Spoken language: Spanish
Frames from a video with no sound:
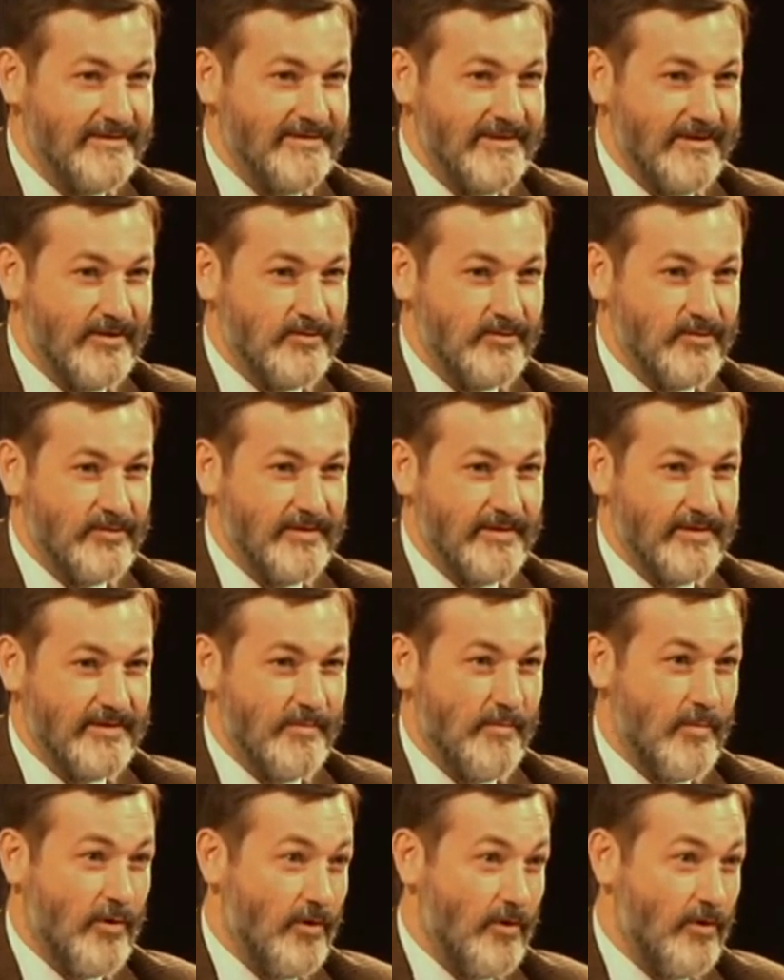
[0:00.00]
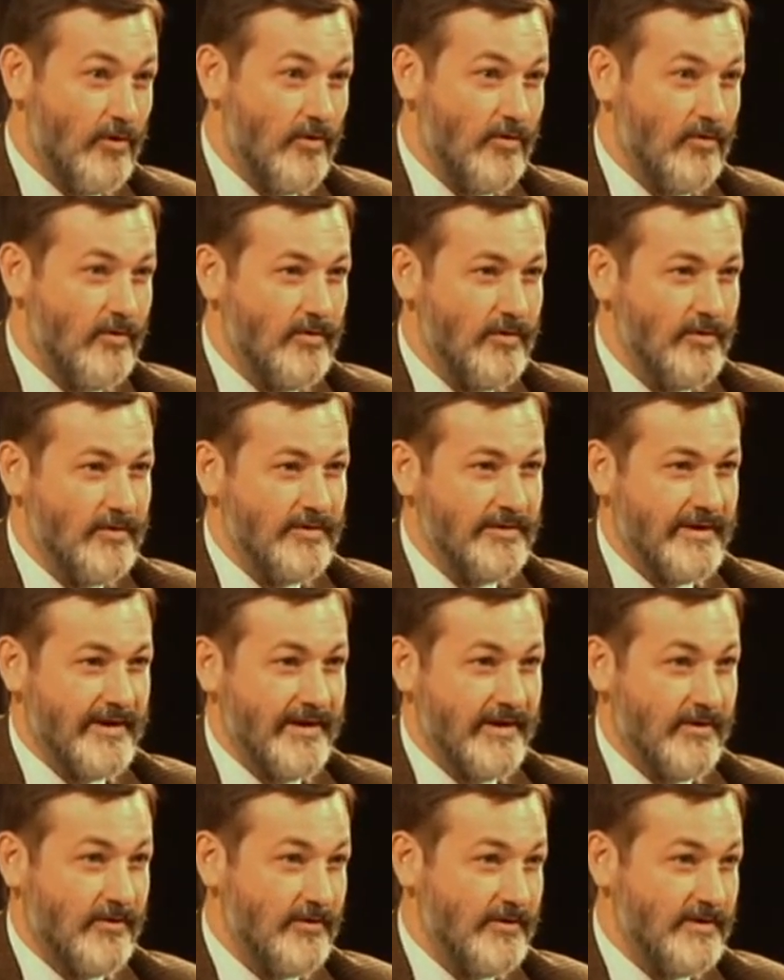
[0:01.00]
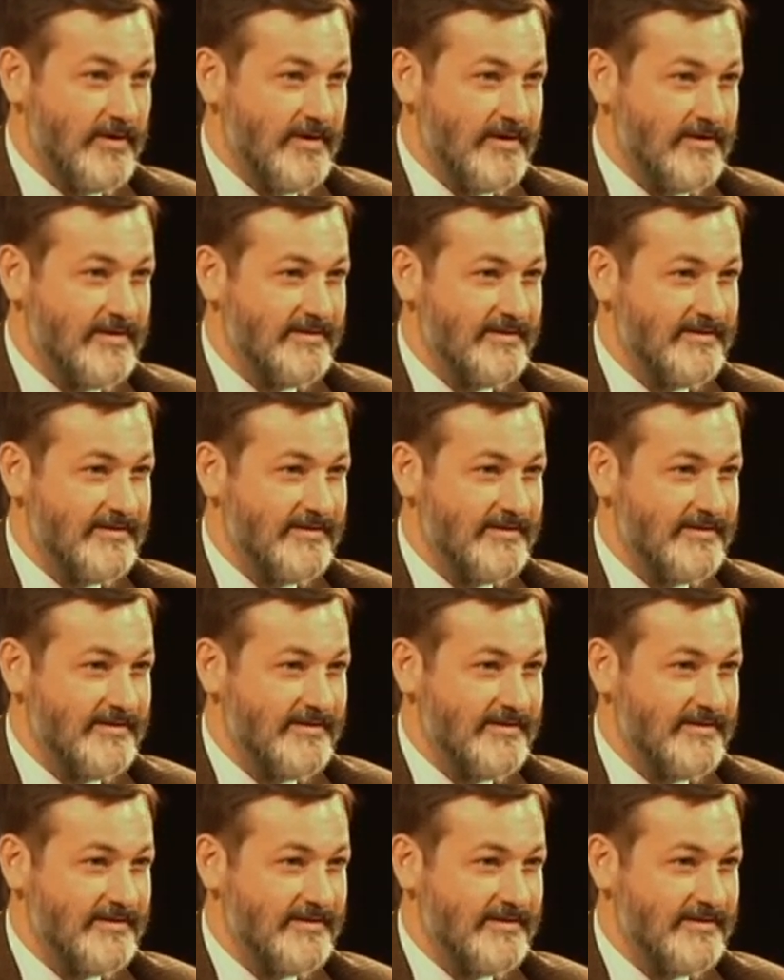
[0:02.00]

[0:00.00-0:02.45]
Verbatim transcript: Eso de mojo, zanahoria.